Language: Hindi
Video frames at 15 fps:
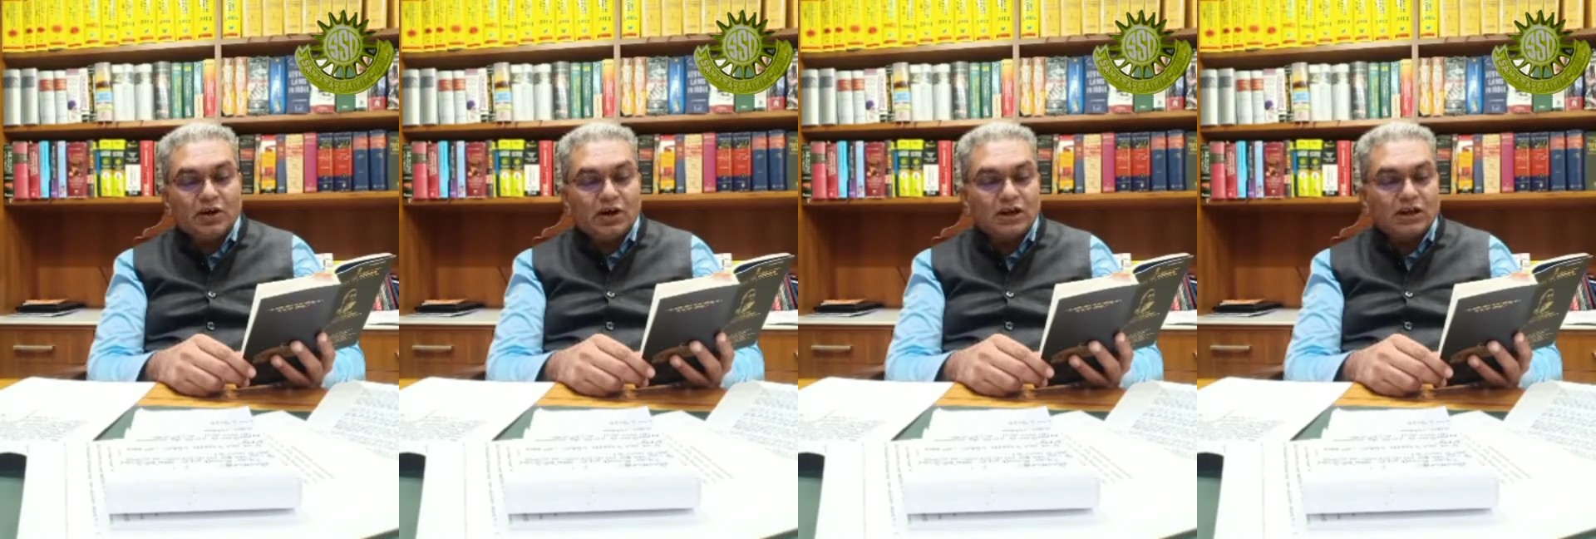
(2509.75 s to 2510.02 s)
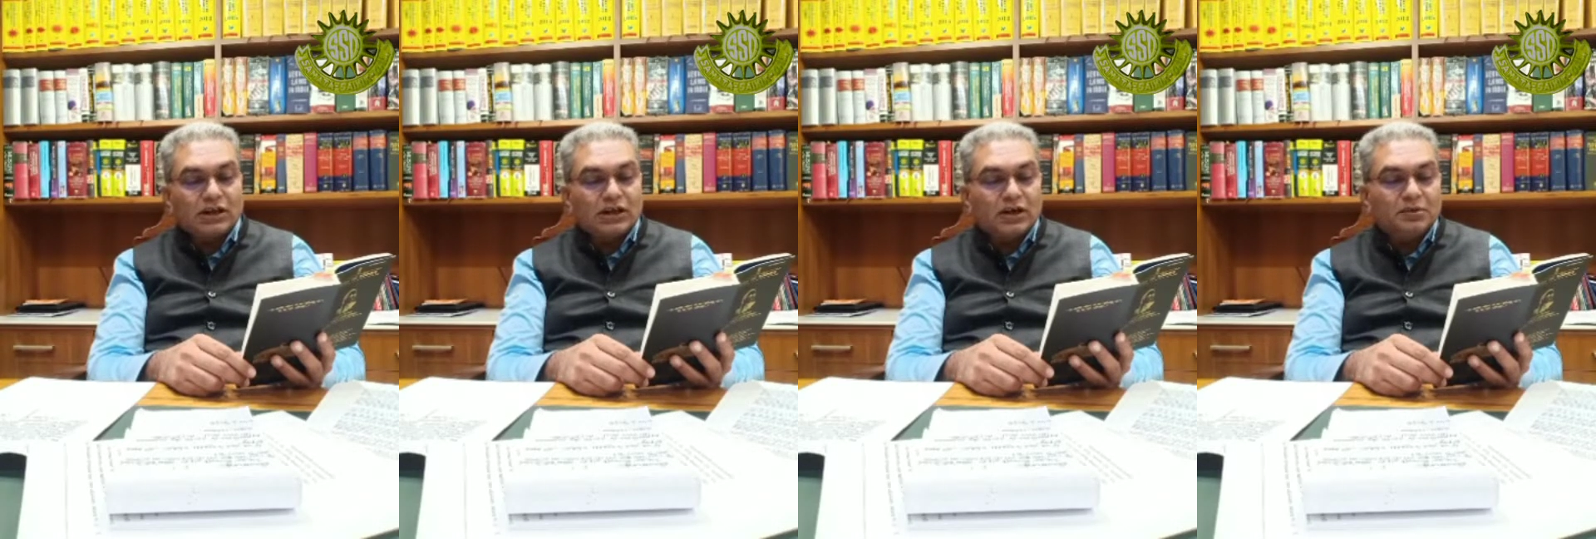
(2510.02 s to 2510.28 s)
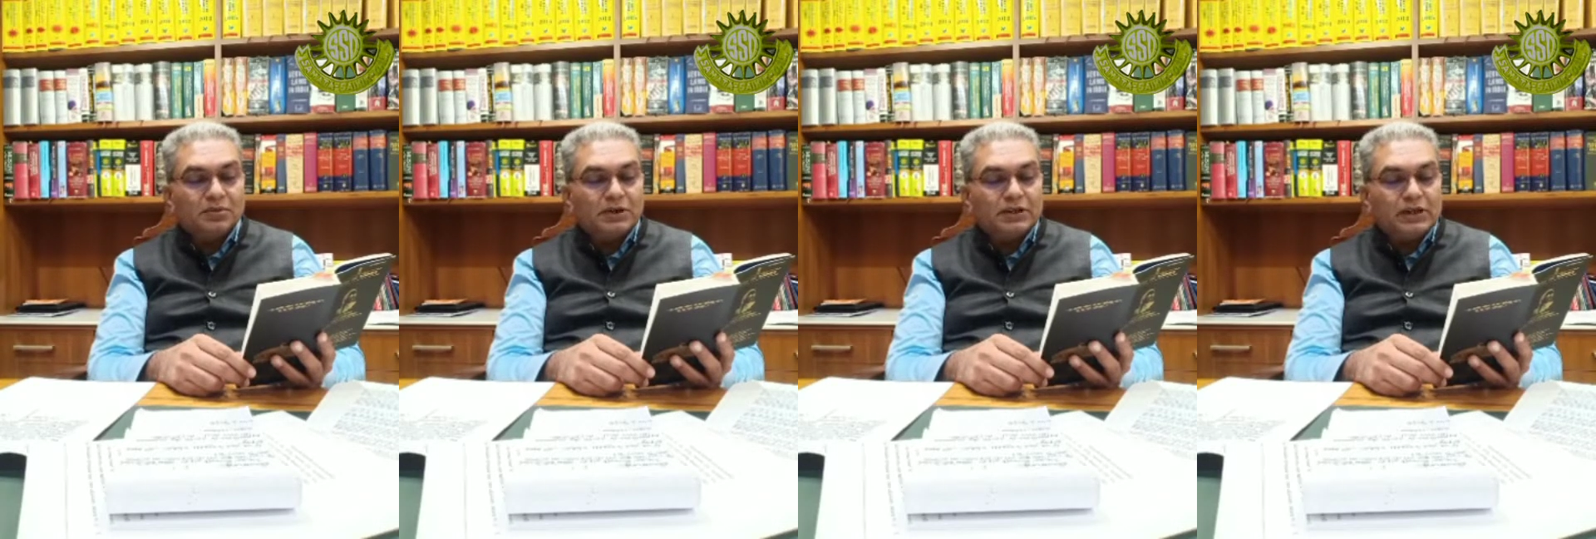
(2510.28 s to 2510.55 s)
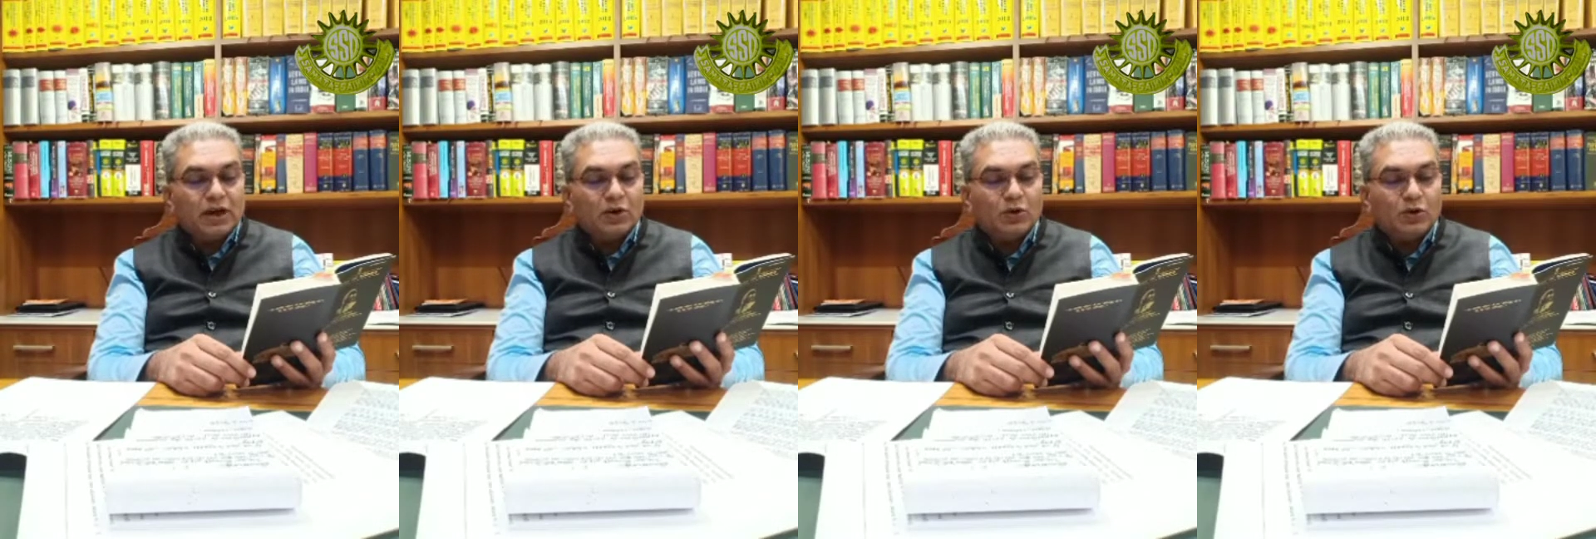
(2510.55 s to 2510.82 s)
और
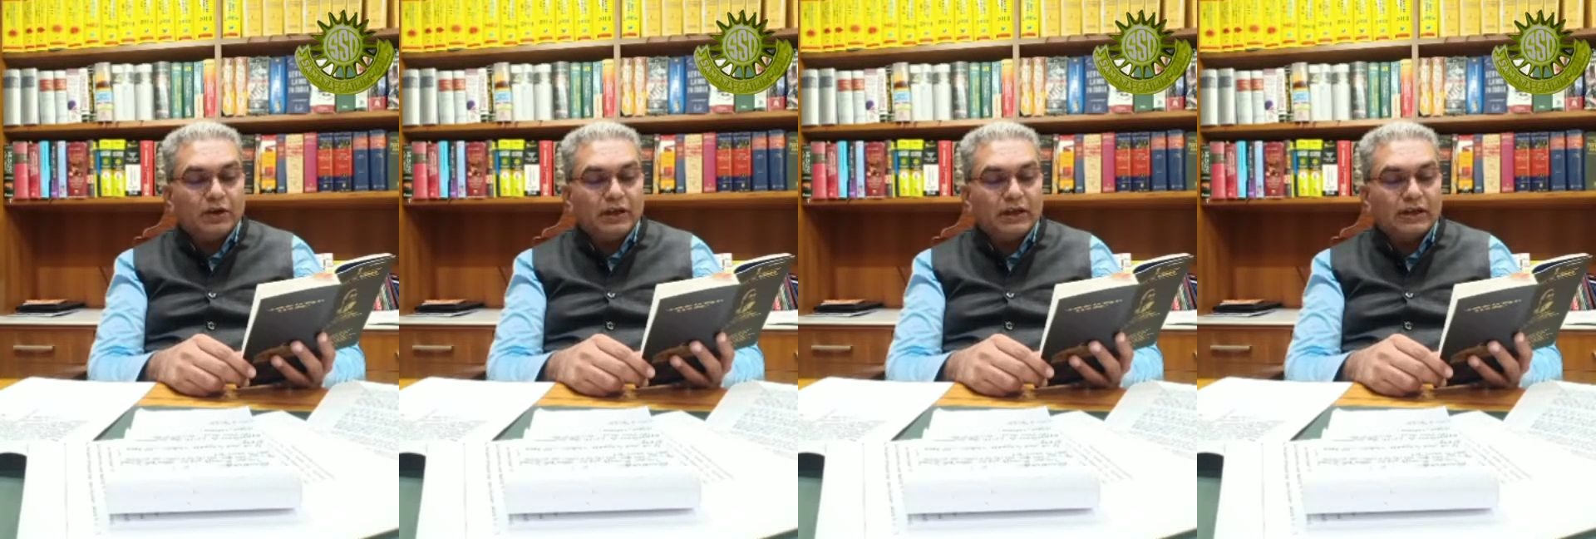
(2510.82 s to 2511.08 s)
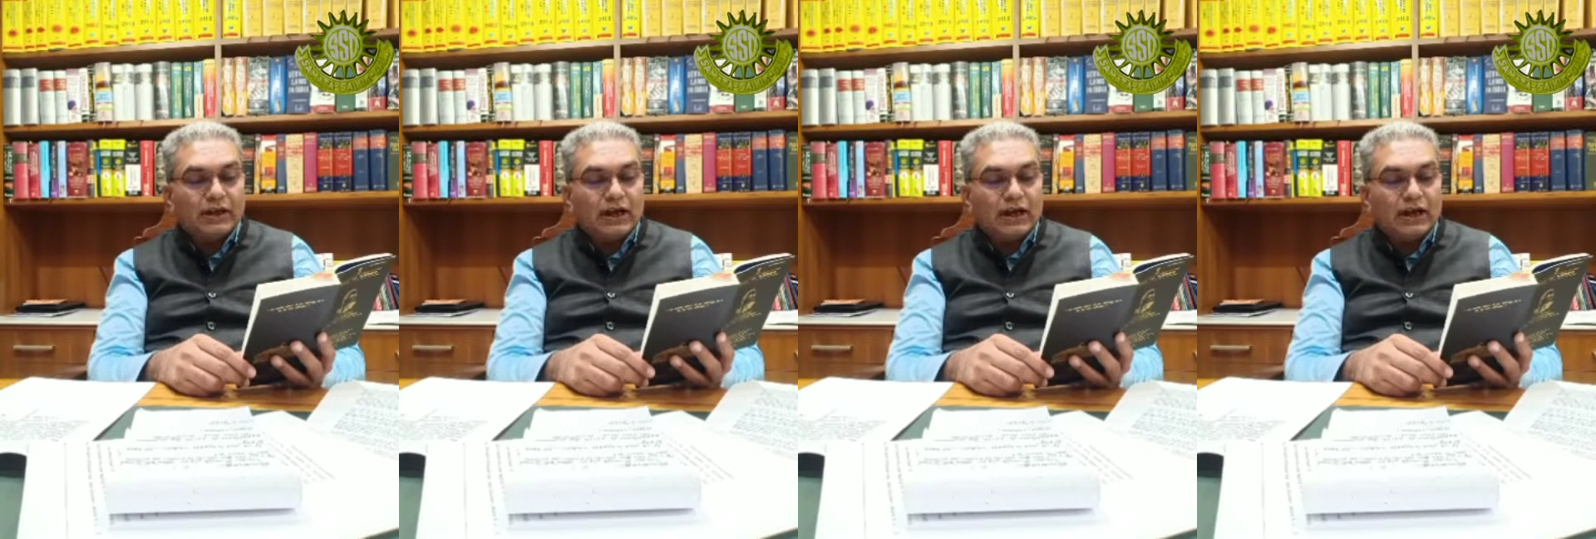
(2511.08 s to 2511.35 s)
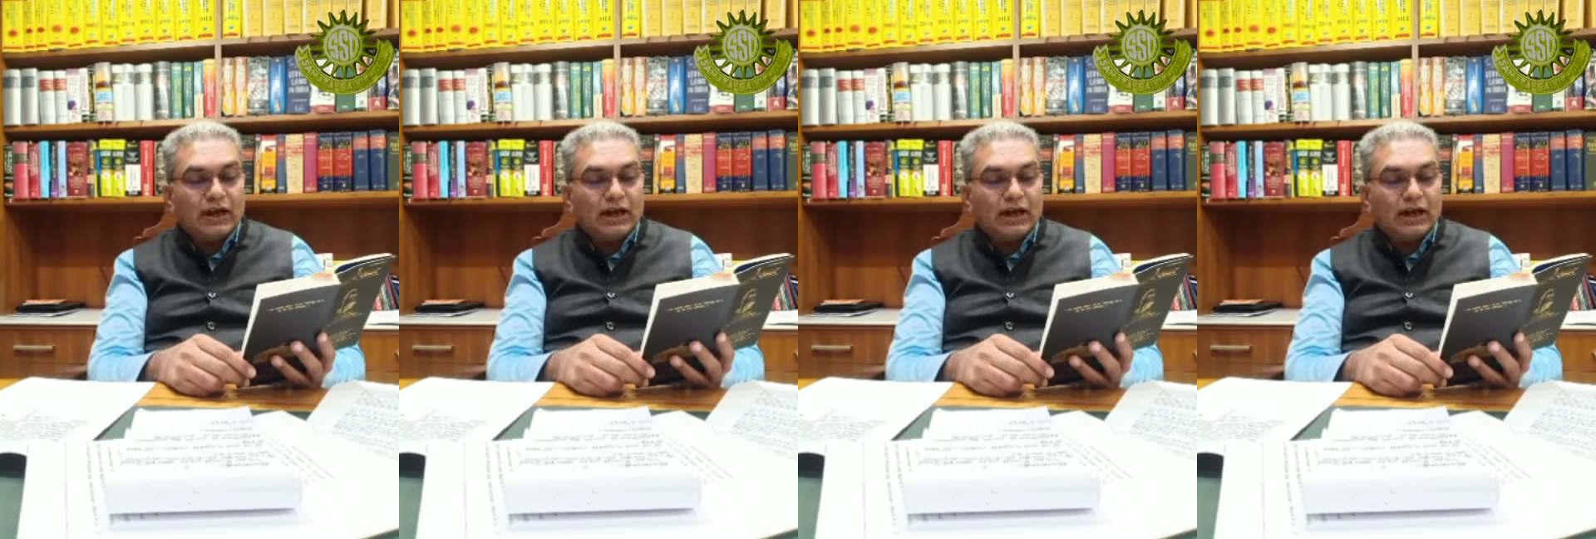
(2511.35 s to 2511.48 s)
गड़बड़ियां होने का